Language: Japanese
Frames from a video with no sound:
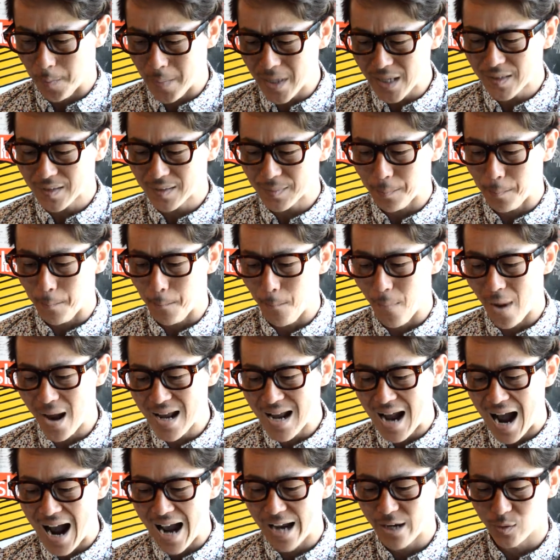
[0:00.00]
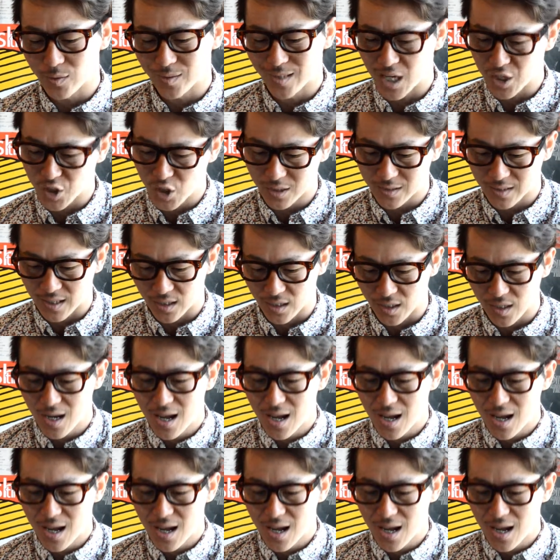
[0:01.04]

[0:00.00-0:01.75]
ミス・メイ・アイの最新作、